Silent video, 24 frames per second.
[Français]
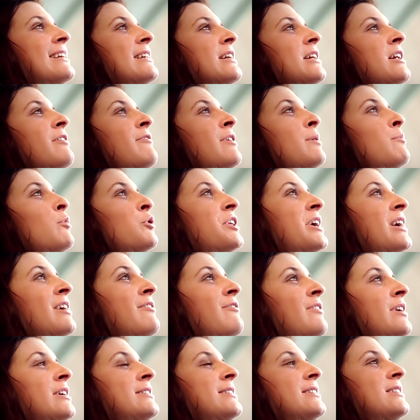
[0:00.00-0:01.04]
est un événement très
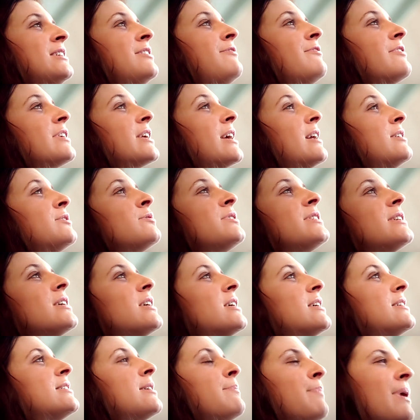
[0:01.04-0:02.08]
festif. Quelles sont
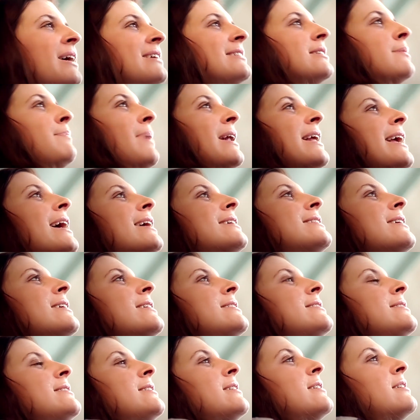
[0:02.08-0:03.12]
ses, principales
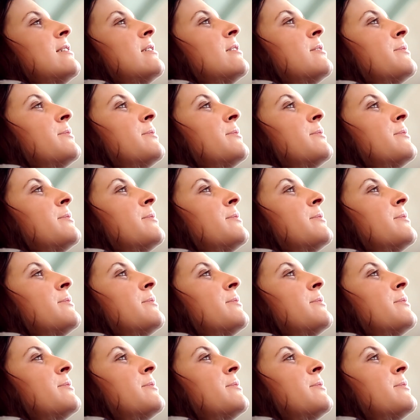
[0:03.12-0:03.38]
caractéristiques